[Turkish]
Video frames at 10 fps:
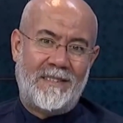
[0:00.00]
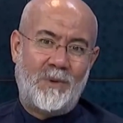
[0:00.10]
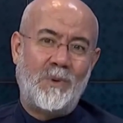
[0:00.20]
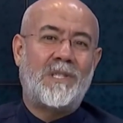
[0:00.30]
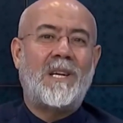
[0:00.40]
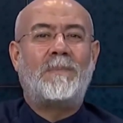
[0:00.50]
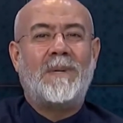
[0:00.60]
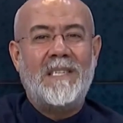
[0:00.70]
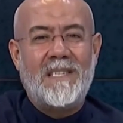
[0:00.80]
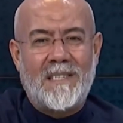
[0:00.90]
Çünkü
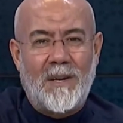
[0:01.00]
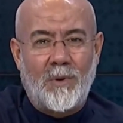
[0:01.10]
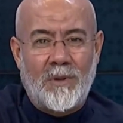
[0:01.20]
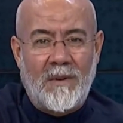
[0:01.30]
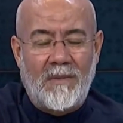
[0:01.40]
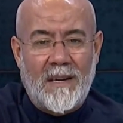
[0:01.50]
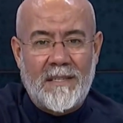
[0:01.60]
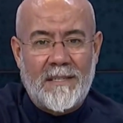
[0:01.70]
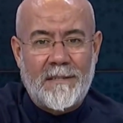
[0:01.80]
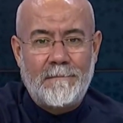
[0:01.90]
sapkın insan orada
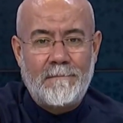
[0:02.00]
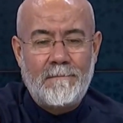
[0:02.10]
vardır.